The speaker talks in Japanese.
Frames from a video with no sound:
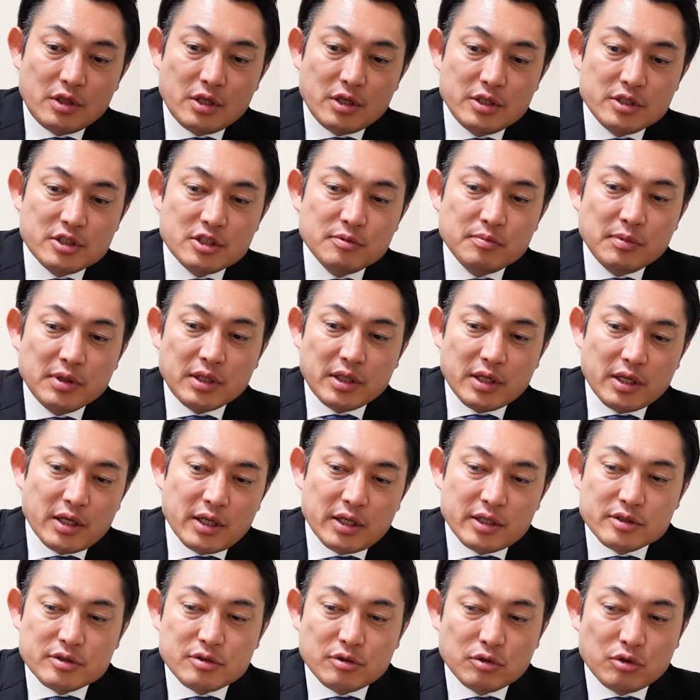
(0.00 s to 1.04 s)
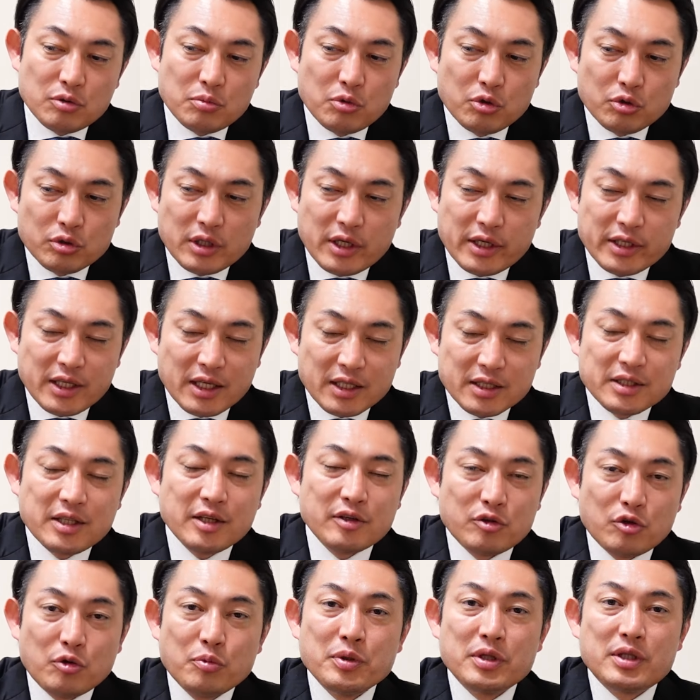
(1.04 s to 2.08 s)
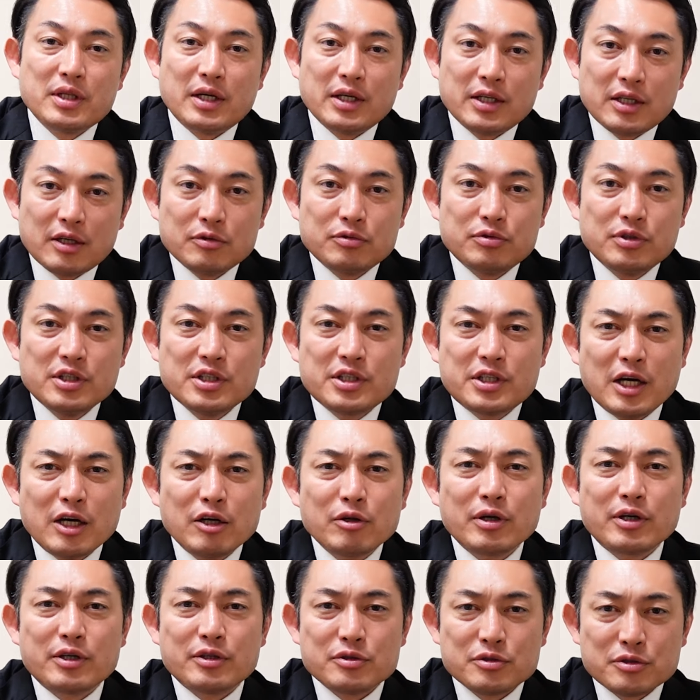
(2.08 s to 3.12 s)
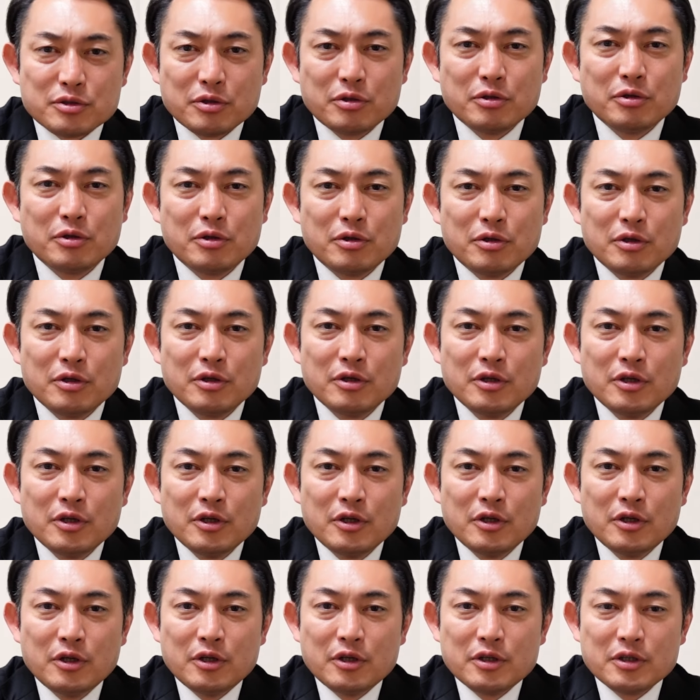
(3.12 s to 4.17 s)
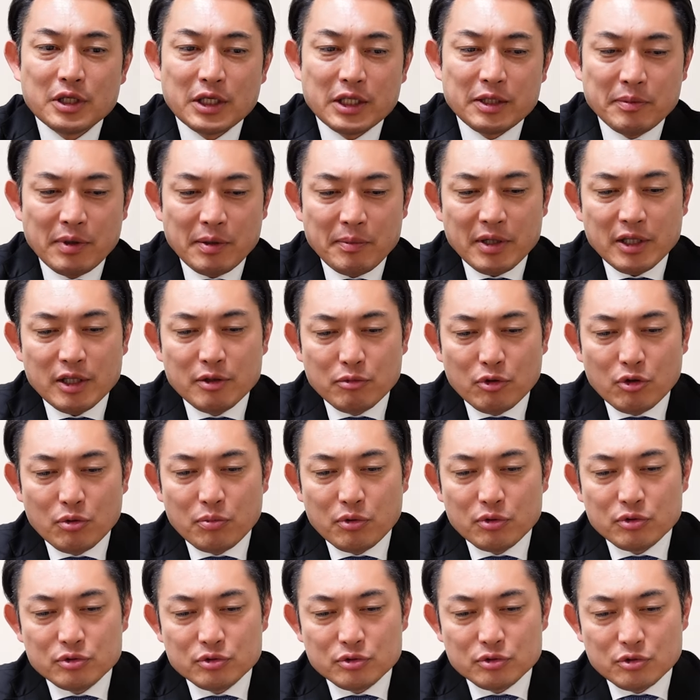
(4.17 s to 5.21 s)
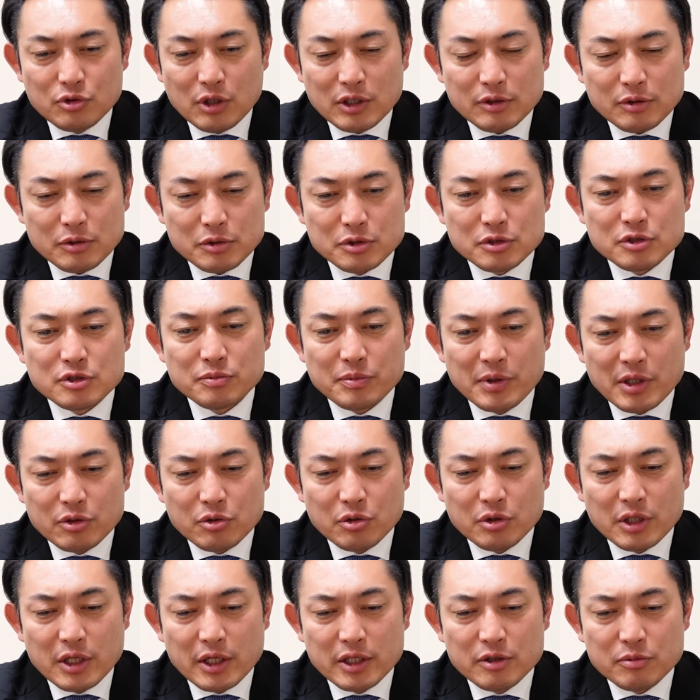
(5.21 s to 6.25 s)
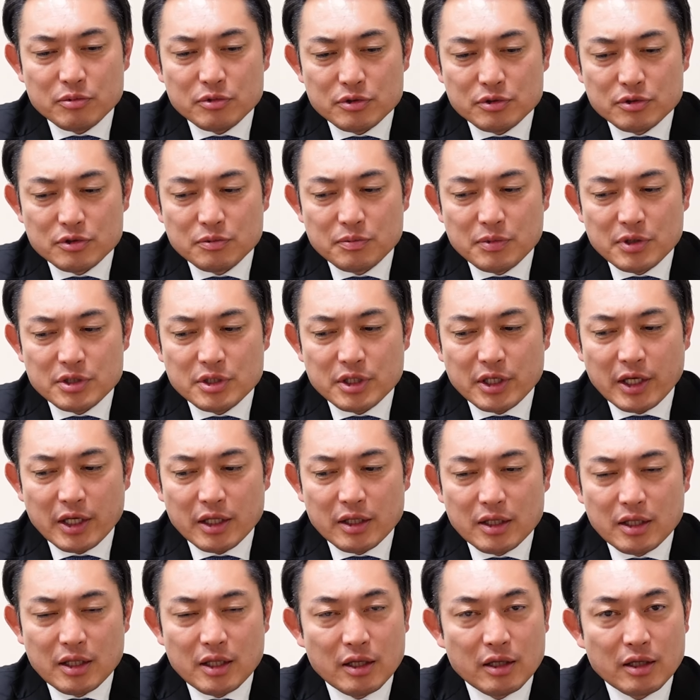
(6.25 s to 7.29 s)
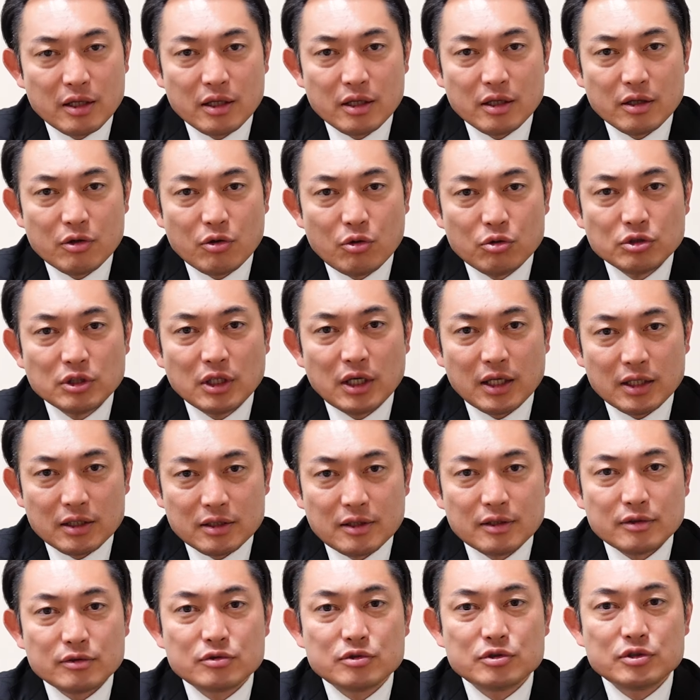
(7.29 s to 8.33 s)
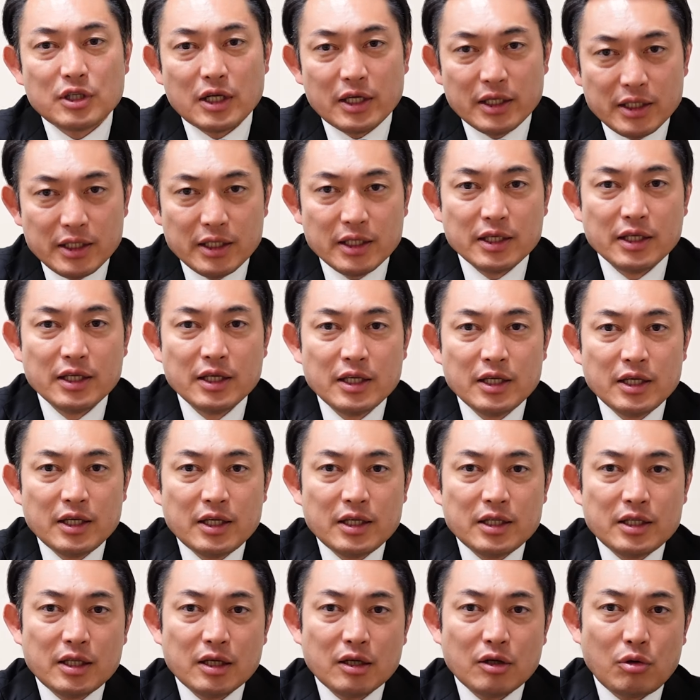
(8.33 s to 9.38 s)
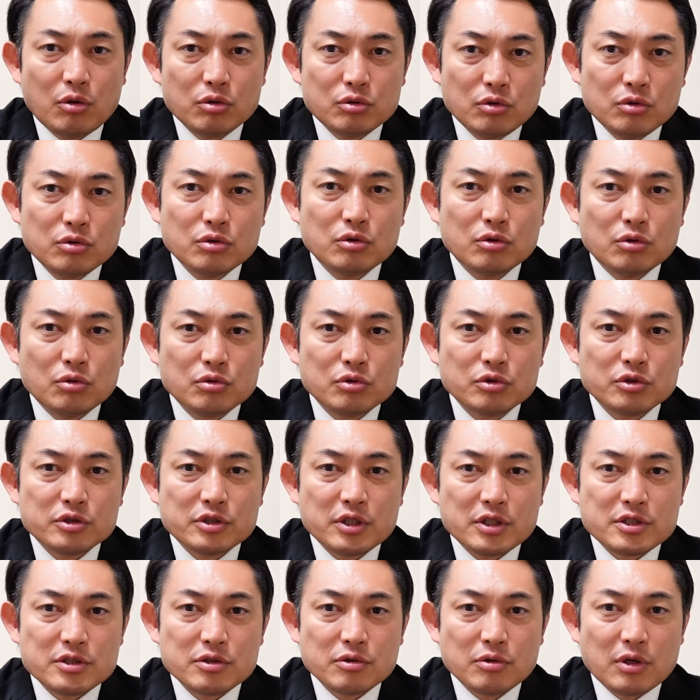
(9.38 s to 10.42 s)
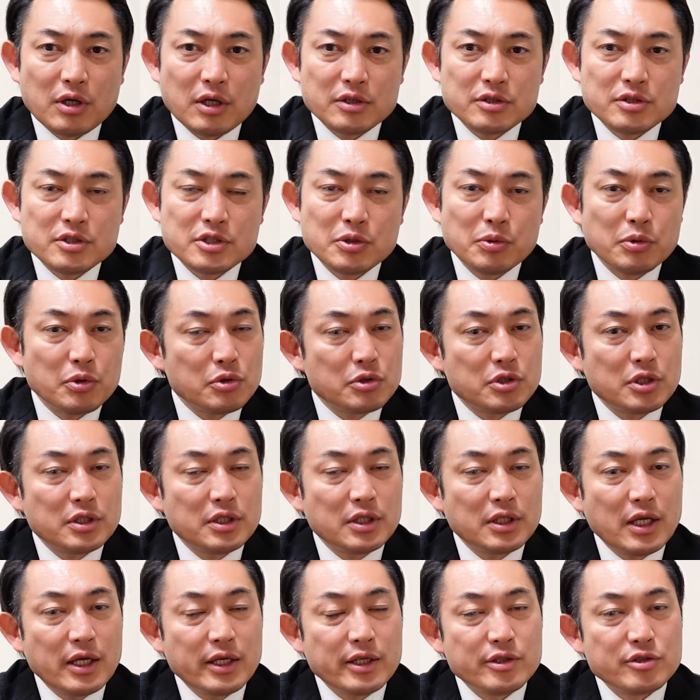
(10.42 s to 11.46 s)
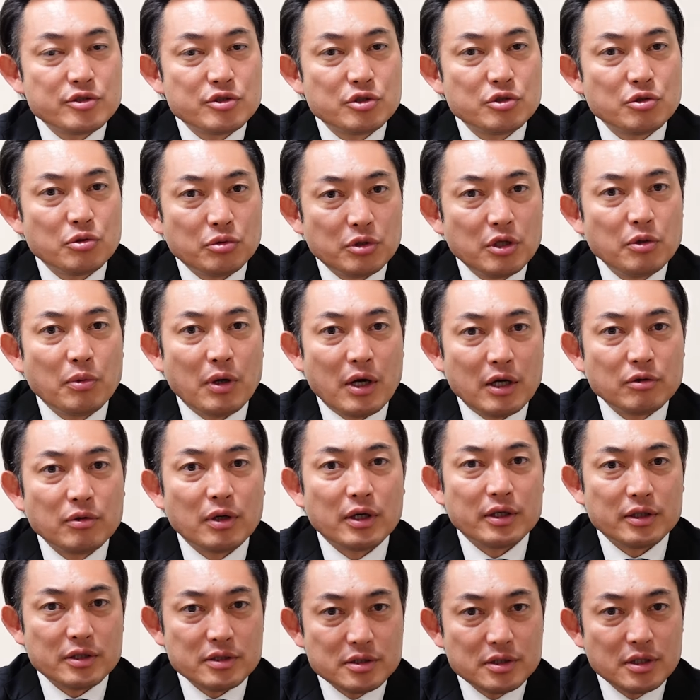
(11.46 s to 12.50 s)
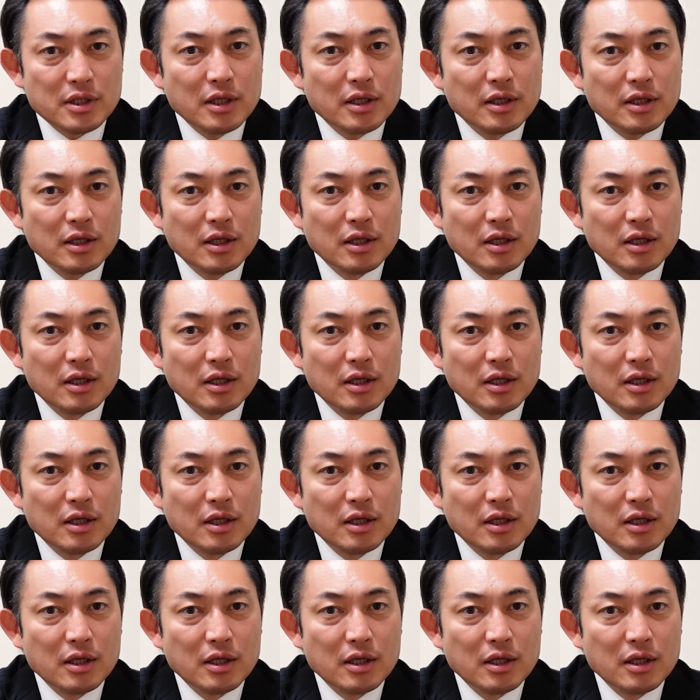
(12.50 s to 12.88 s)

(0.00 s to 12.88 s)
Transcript: いつまでその問題やってんのみたいな雰囲気があるわけですよ今までも僕とあと数名都議会でも数名しかやってこなかったくらいなんかほとんどの多くの人たちの関心を寄せてない事業でもあるわけですね。